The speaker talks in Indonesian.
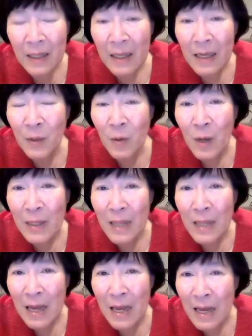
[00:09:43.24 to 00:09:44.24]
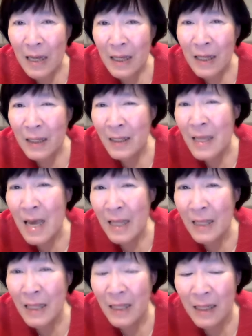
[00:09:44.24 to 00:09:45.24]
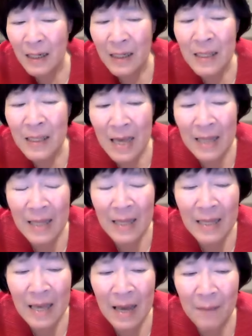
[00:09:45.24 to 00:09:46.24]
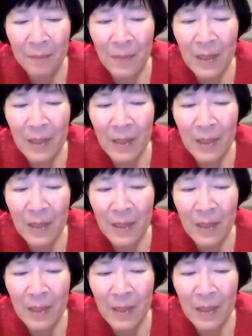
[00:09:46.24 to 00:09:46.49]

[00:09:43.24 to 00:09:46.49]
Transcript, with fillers: Itu adalah niat rencananya.